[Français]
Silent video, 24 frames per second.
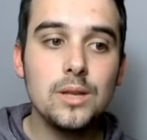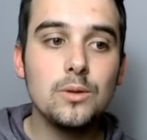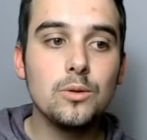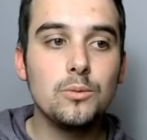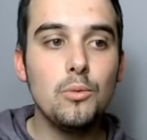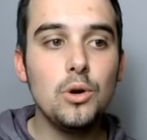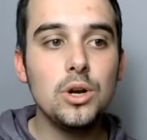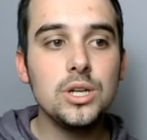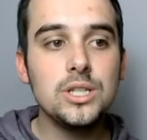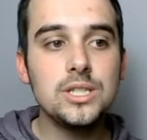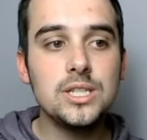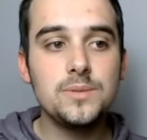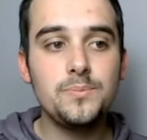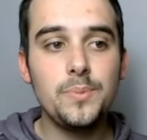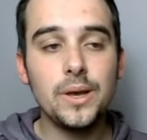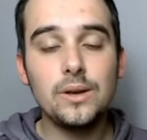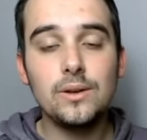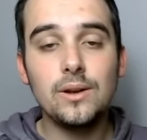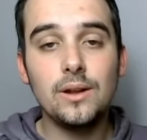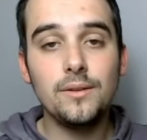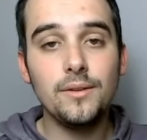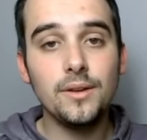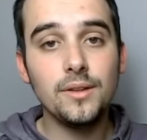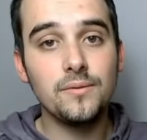Donc moi j'espère
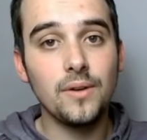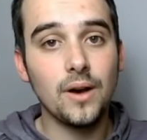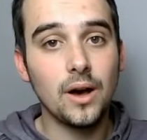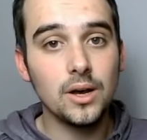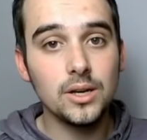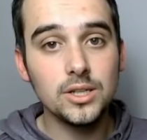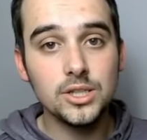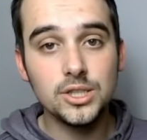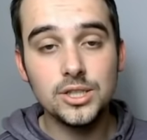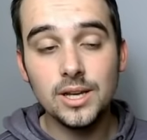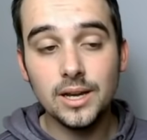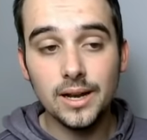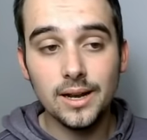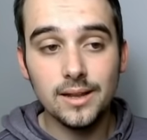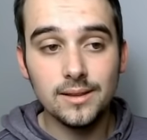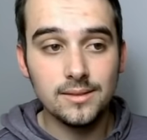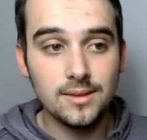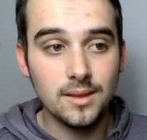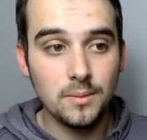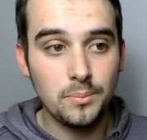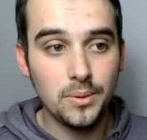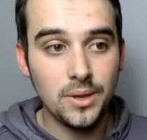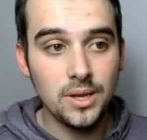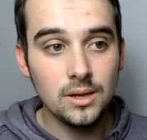que la verte va régénérer la
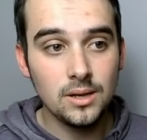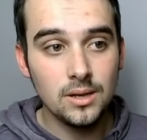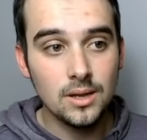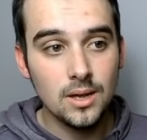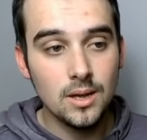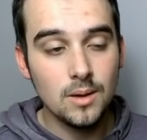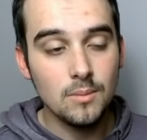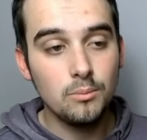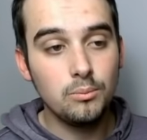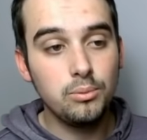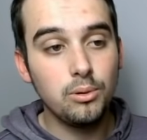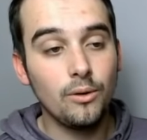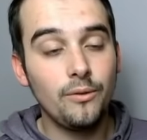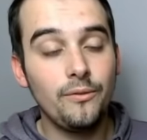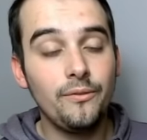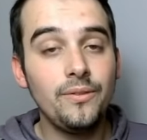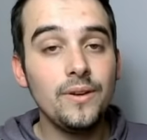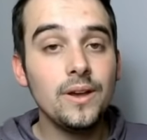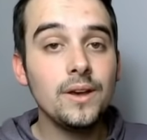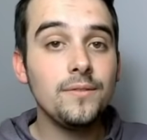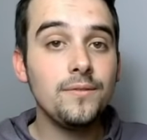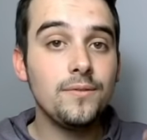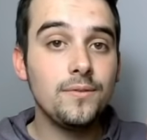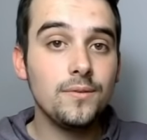TP pour
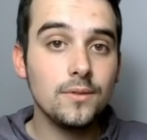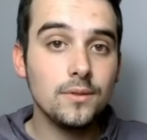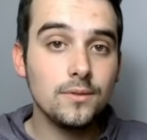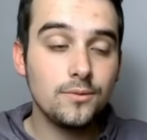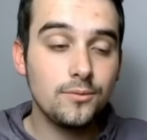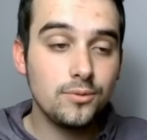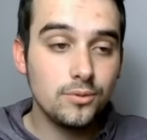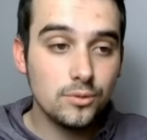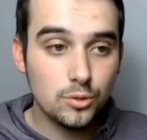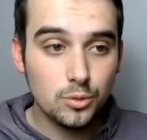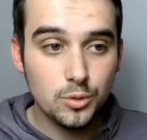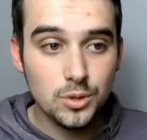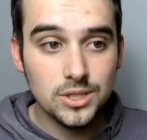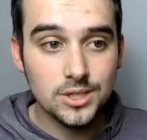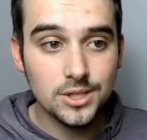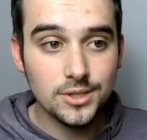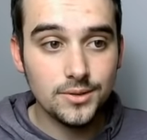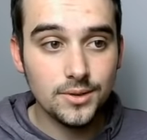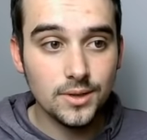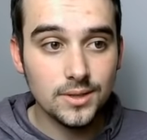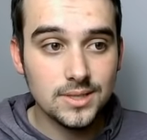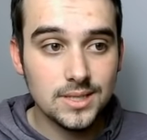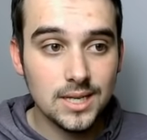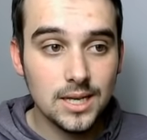faire switch
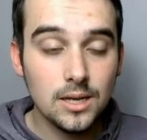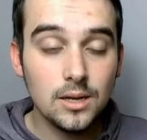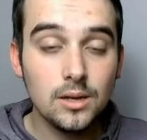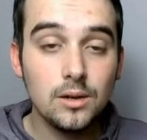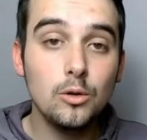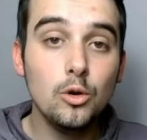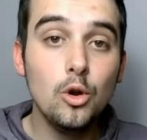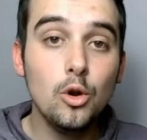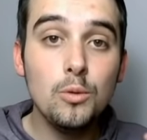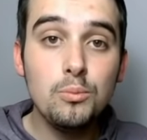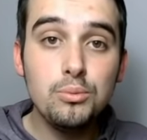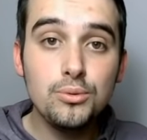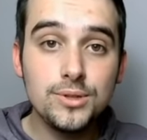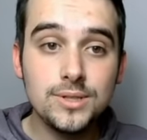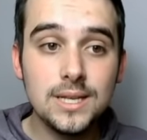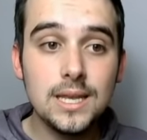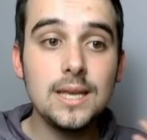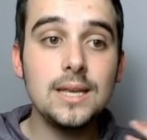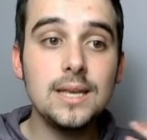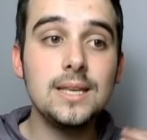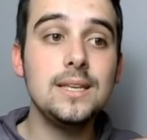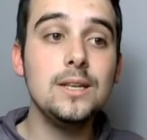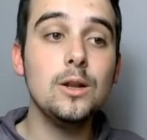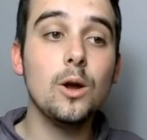adversaire, le booster
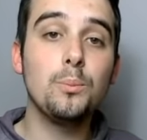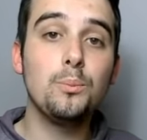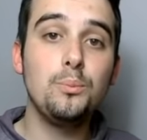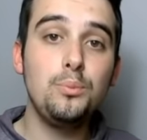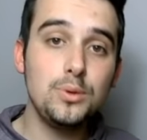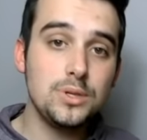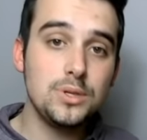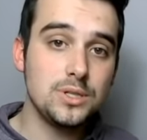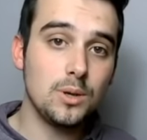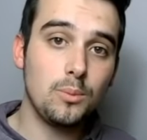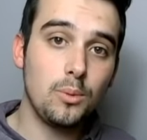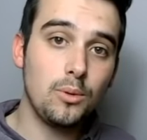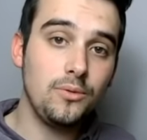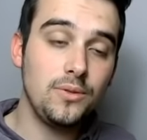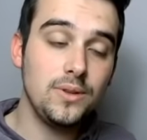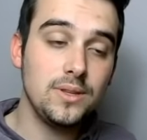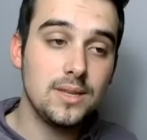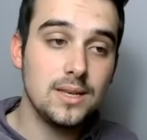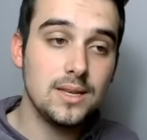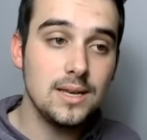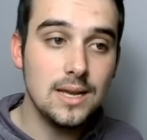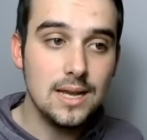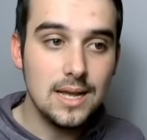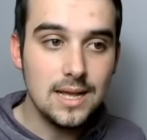et qu'il en puisse en
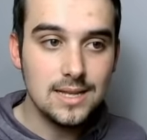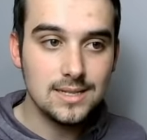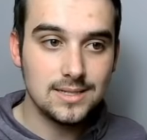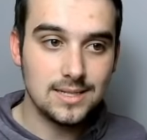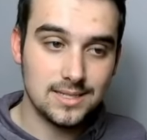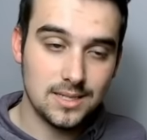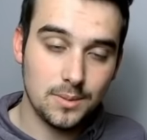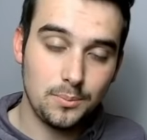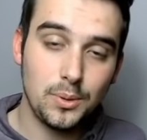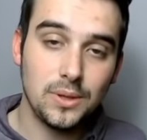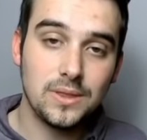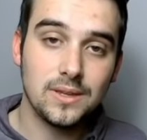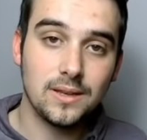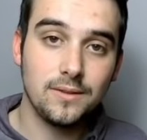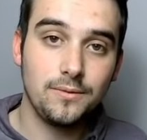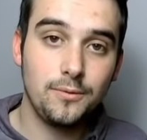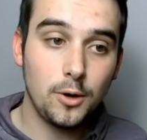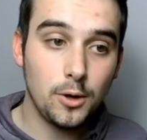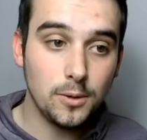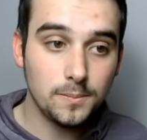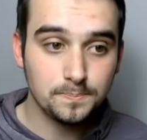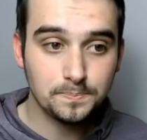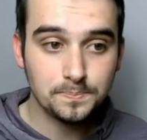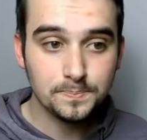profiter. Ça, ça peut être très
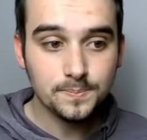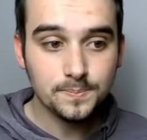fort.